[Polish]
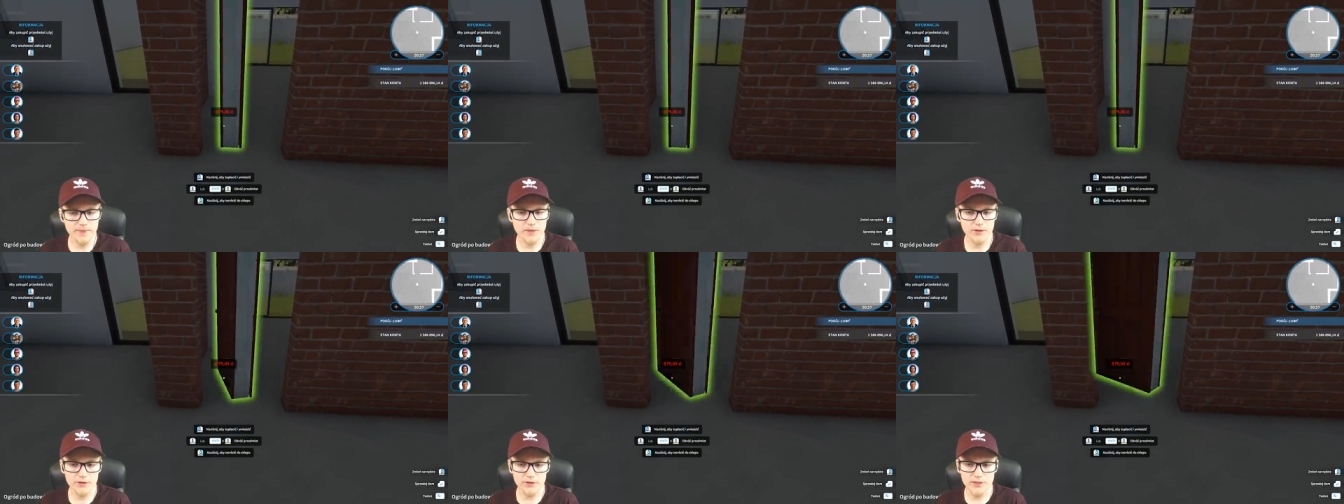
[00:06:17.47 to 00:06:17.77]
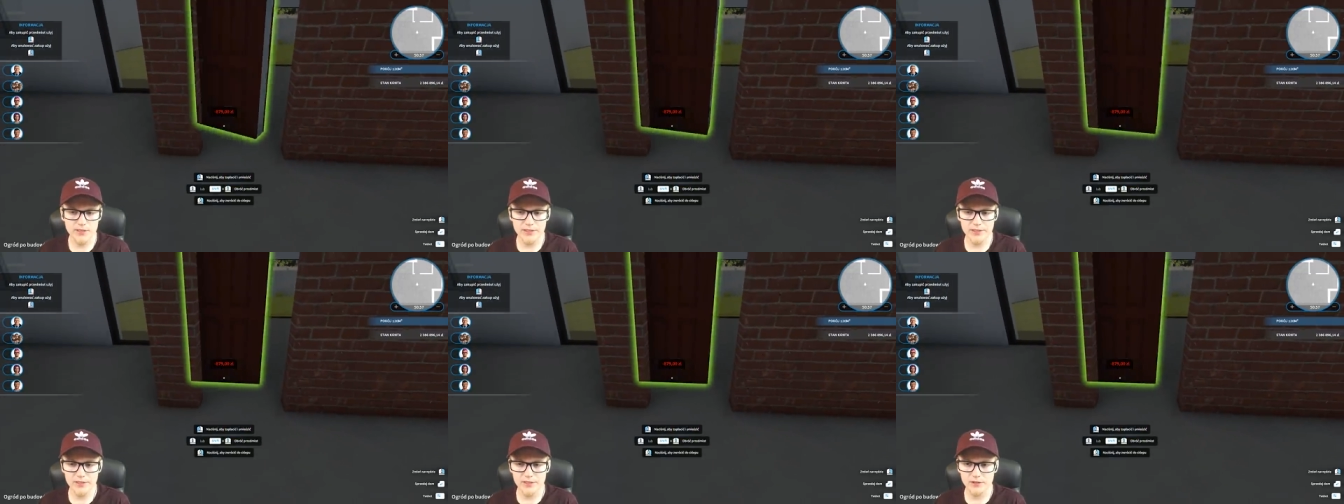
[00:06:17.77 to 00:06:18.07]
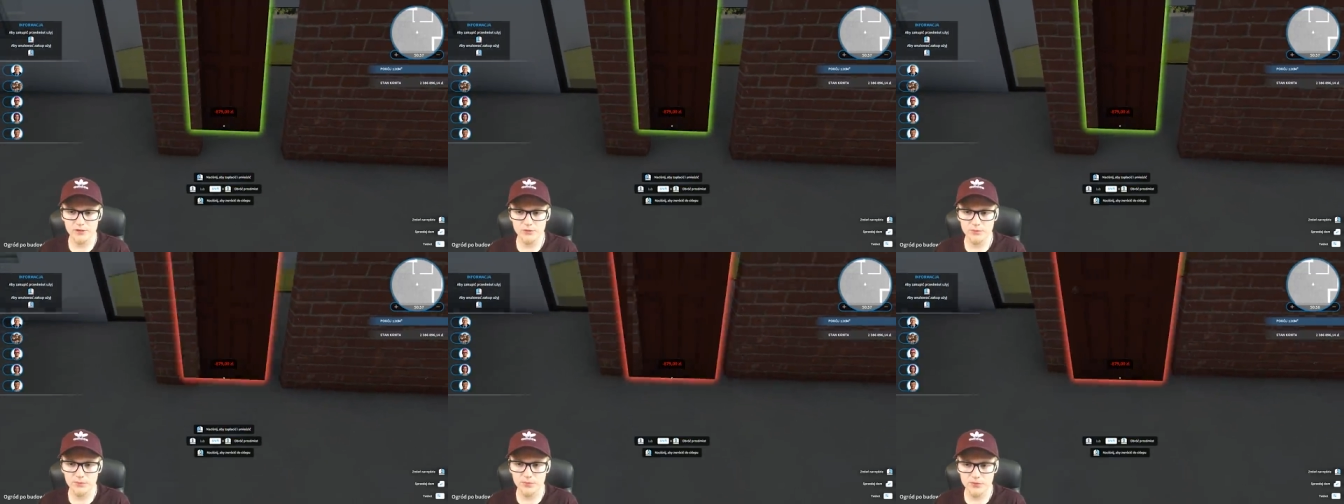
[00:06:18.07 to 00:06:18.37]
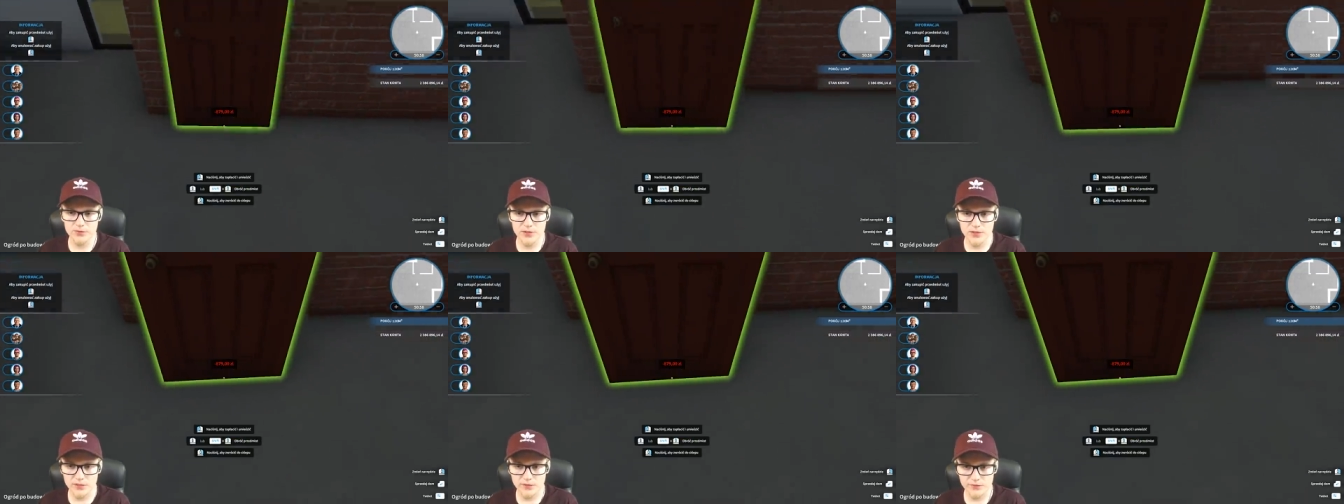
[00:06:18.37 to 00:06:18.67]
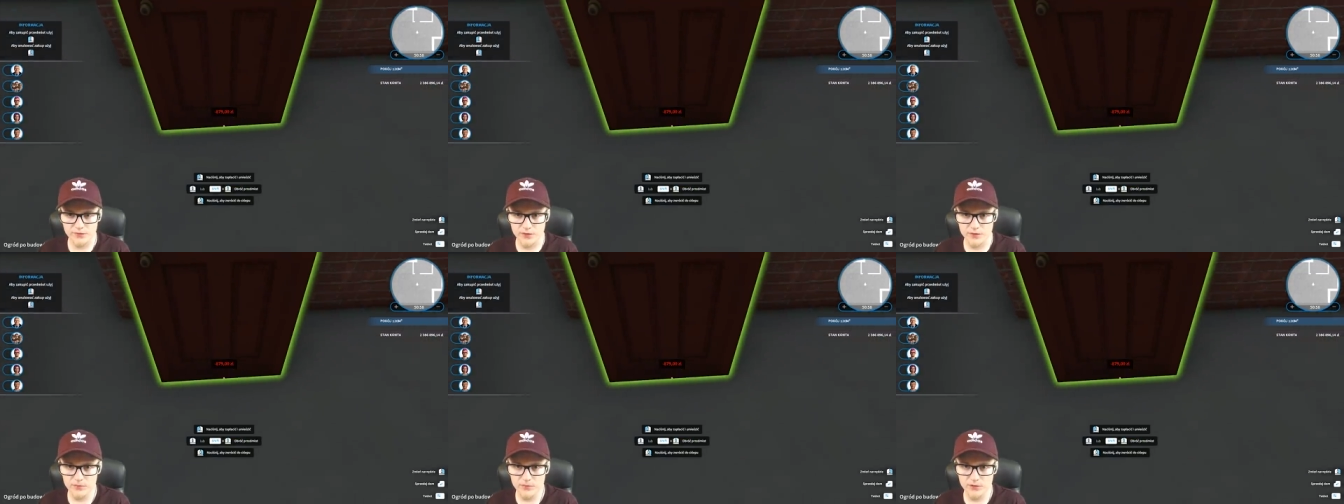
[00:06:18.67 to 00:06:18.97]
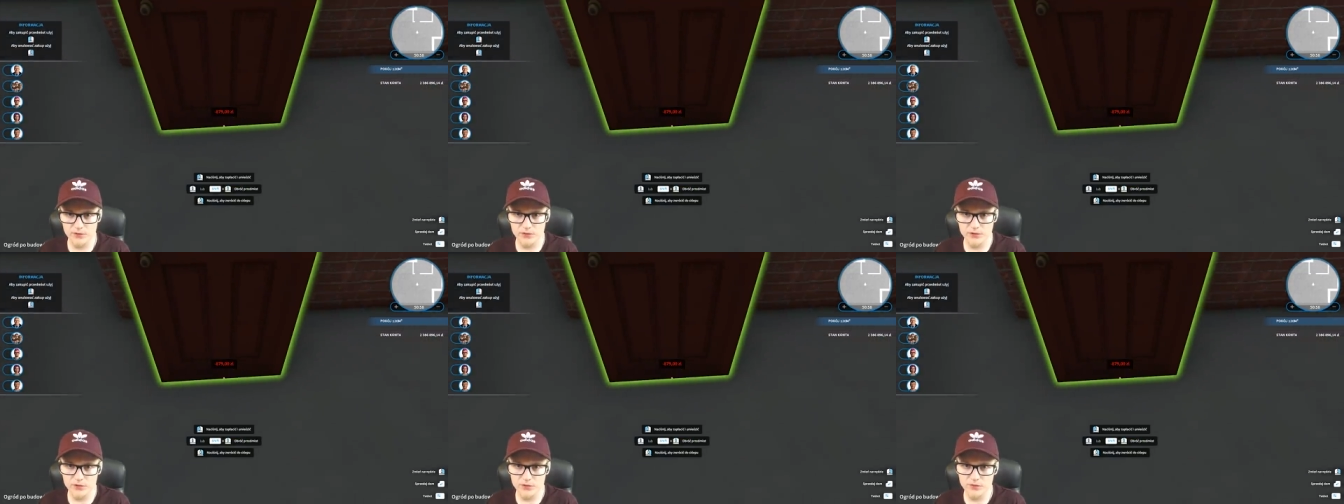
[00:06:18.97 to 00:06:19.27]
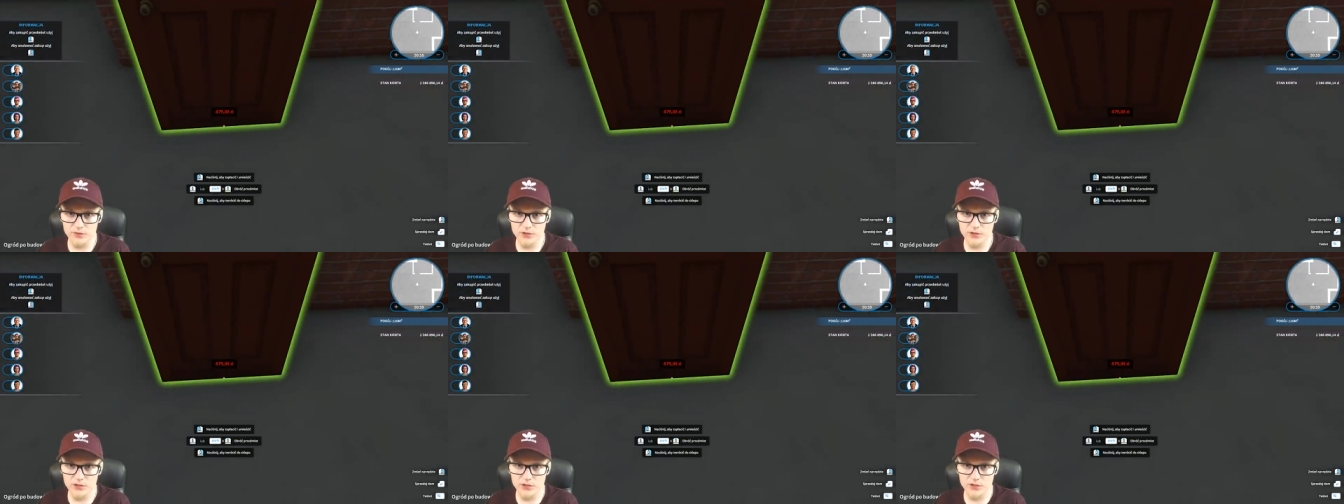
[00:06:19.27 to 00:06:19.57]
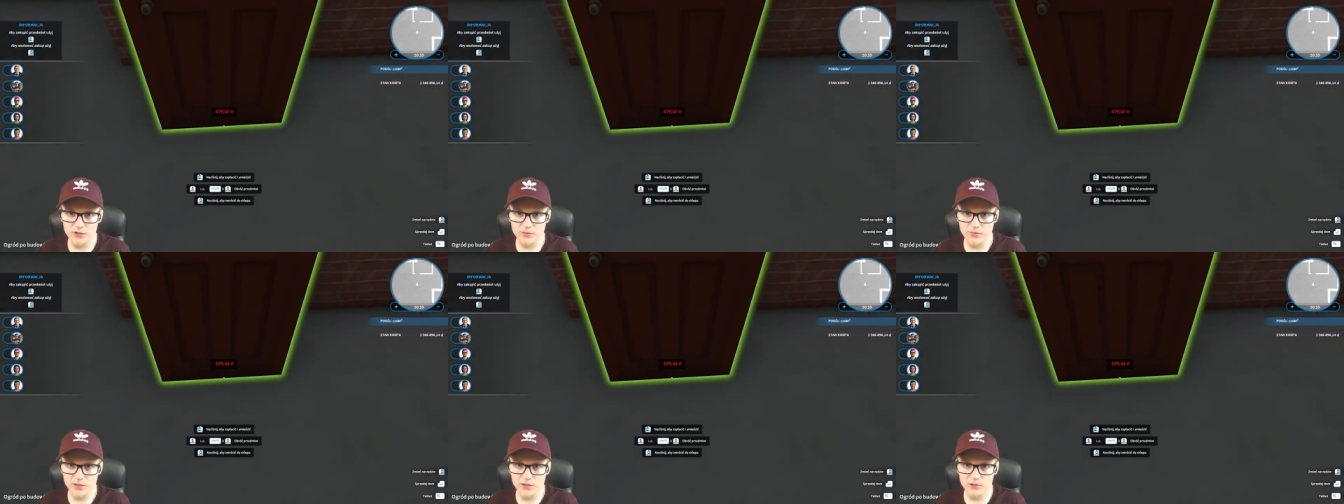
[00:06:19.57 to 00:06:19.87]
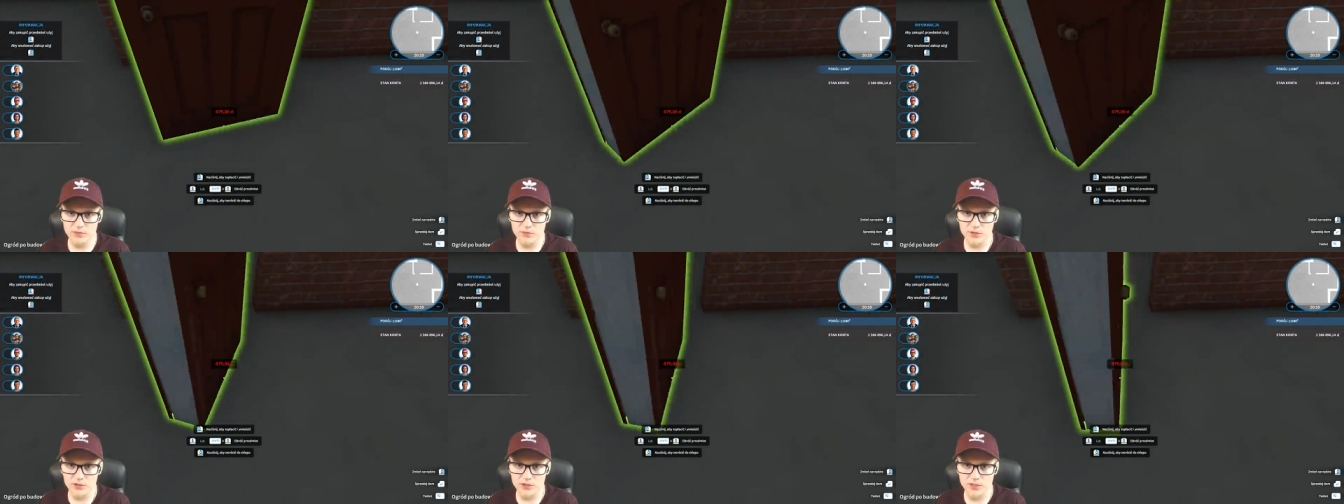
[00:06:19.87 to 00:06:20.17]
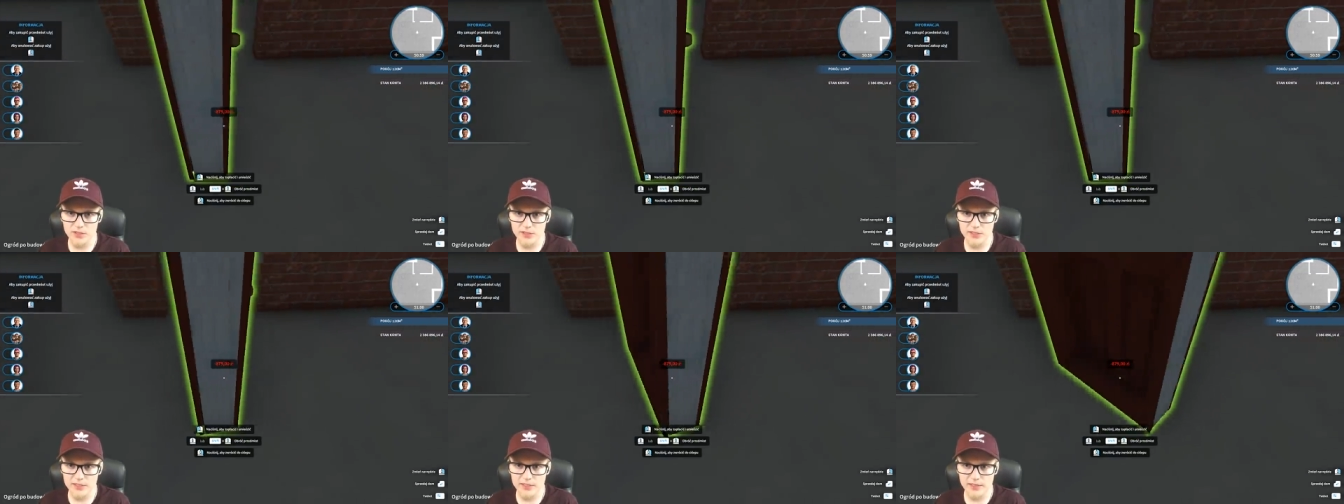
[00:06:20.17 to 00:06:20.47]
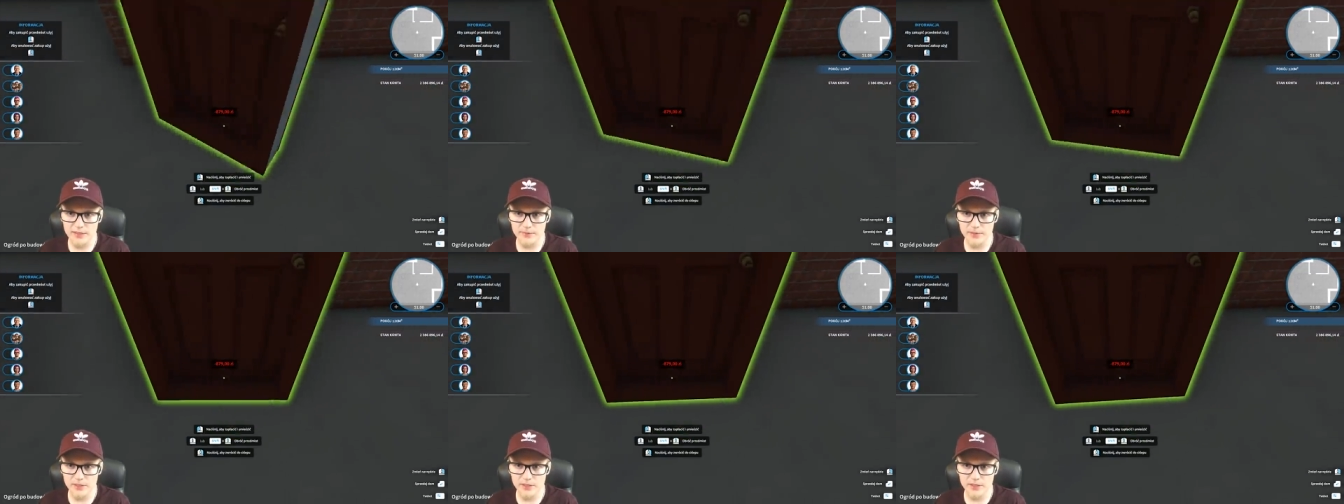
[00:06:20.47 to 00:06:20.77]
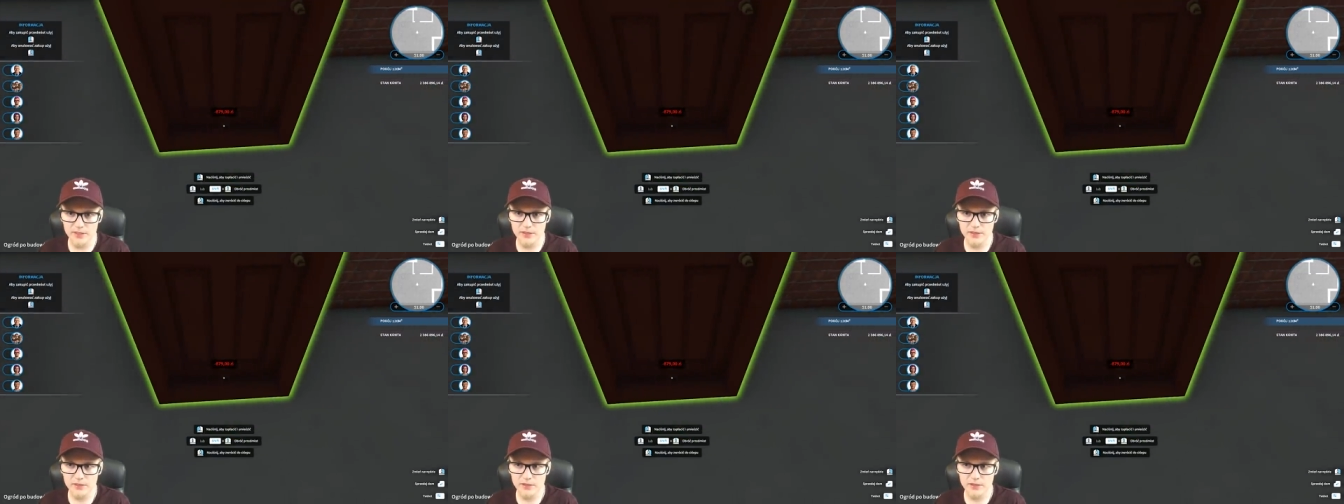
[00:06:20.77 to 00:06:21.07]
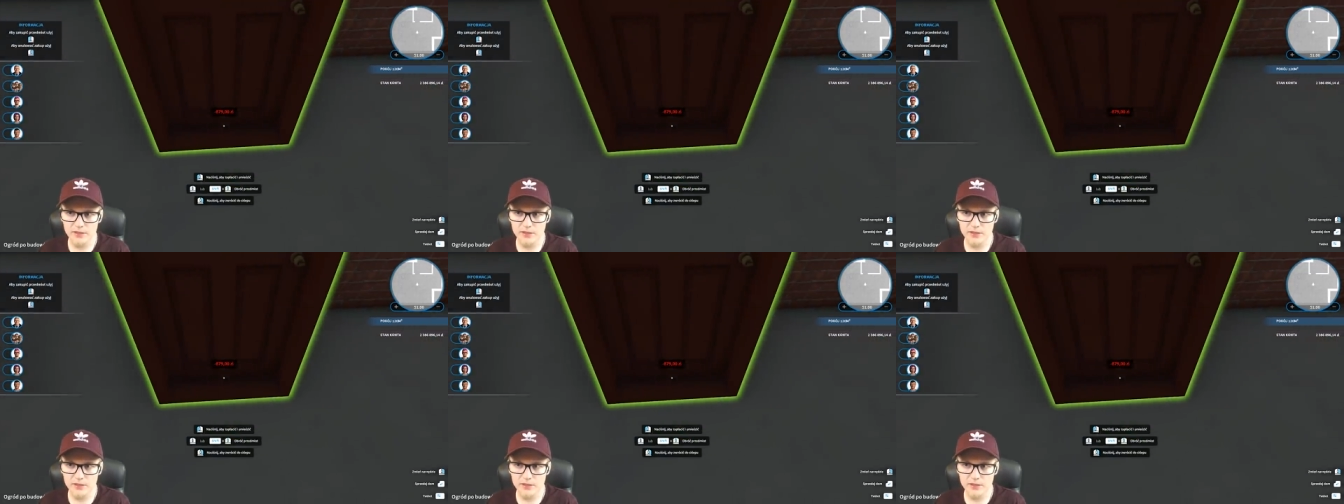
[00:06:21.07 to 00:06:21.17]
No i takie tu postawimy. Oczywiście zobaczmy, gdzie jest zamek.